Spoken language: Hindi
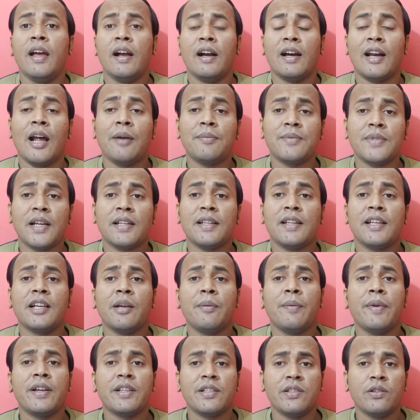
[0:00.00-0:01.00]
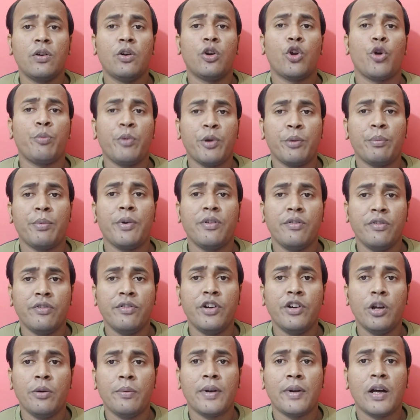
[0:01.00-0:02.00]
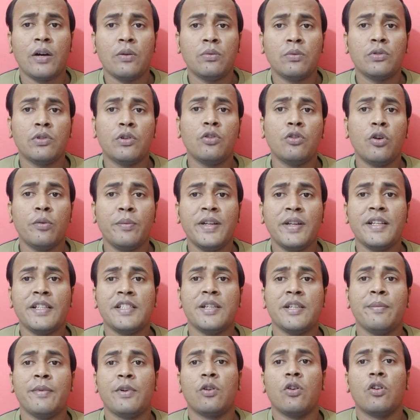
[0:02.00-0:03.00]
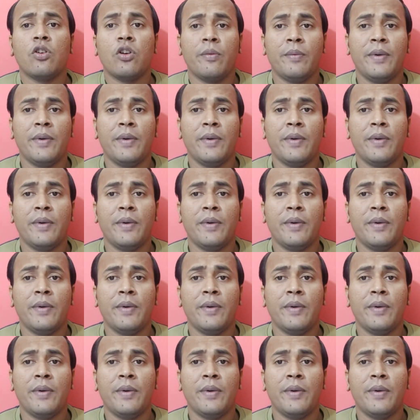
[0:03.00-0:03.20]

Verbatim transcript: अगर आप चाहते हैं कि मैं किसी और टॉपिक पर वीडियो बनाऊँ तो वो भी नीचे मेरे को